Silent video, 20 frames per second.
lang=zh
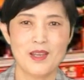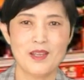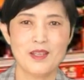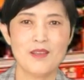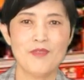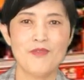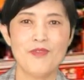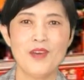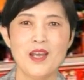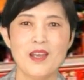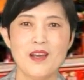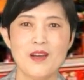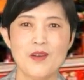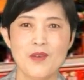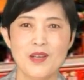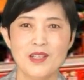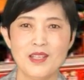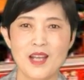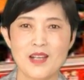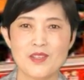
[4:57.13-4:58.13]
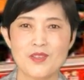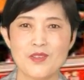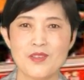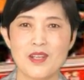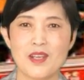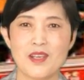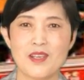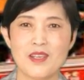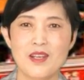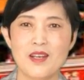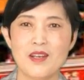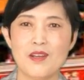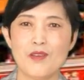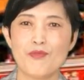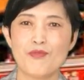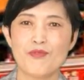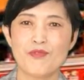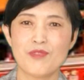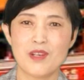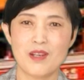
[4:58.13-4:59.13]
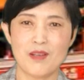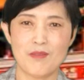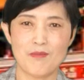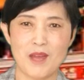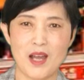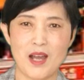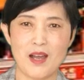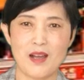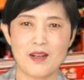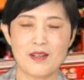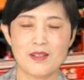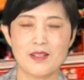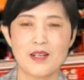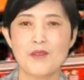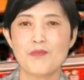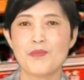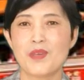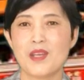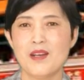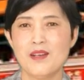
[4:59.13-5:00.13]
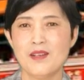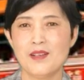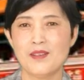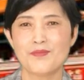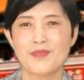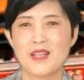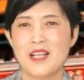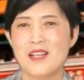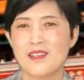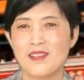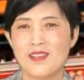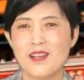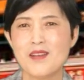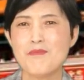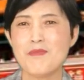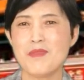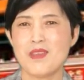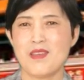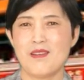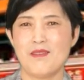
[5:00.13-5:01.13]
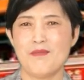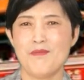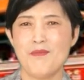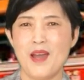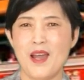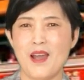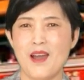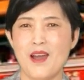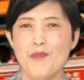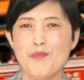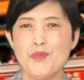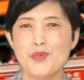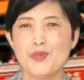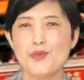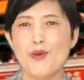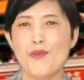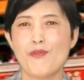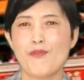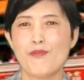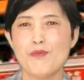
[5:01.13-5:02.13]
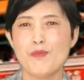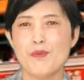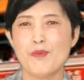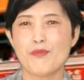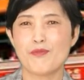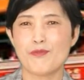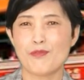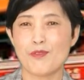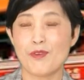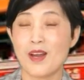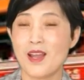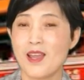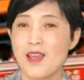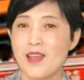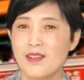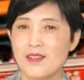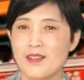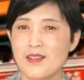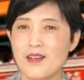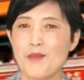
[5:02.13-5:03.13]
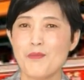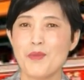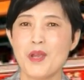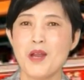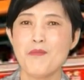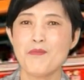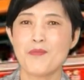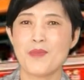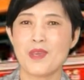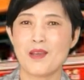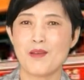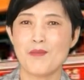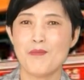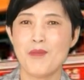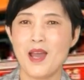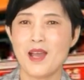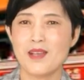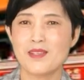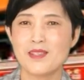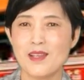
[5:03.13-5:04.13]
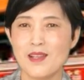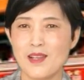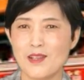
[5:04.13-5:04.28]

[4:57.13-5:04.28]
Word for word: 你发扬光大就得以理服人嘛，让别人能明白，还不说服不服，您让别人明白，现